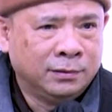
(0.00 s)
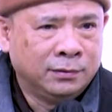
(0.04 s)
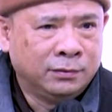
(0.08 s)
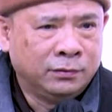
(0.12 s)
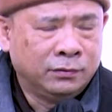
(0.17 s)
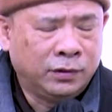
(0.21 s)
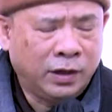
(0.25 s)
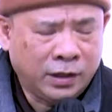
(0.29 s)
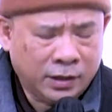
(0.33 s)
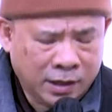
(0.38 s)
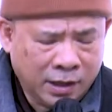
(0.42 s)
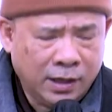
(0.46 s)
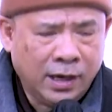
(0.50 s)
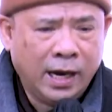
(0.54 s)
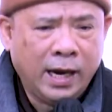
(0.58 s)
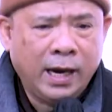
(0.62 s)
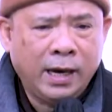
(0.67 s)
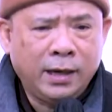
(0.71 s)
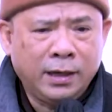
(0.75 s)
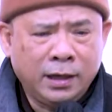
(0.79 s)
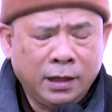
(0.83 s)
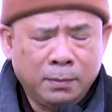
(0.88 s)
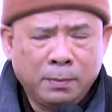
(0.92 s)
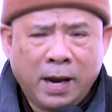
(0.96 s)
Và thứ
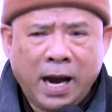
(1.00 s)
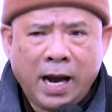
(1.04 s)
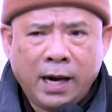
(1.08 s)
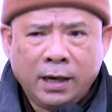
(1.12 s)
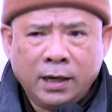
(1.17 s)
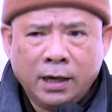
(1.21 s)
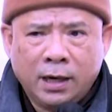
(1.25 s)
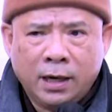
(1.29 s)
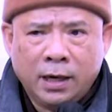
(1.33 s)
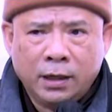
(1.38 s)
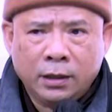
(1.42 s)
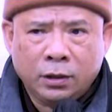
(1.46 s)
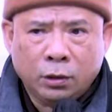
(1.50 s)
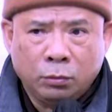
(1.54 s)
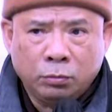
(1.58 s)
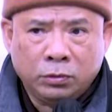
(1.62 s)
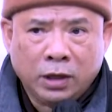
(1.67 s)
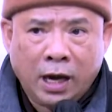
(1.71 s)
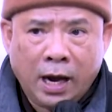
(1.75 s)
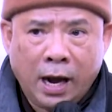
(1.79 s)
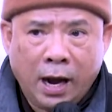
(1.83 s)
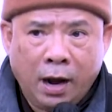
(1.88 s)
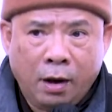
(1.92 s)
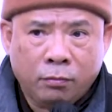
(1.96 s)
hai, thứ ba nữa là chúng
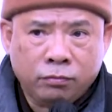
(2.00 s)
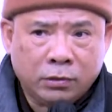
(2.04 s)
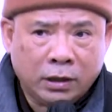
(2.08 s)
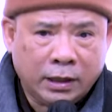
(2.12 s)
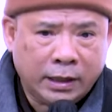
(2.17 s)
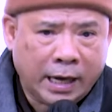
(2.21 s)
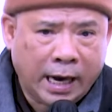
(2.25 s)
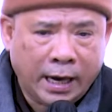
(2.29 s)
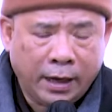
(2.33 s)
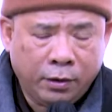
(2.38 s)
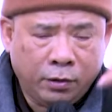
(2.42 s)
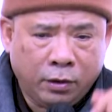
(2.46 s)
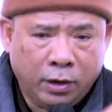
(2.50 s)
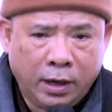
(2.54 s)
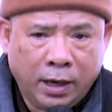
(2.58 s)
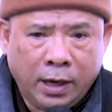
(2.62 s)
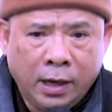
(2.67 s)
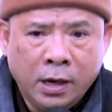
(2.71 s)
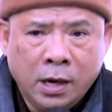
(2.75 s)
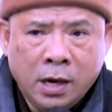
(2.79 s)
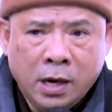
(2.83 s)
ta học cái cái gọi là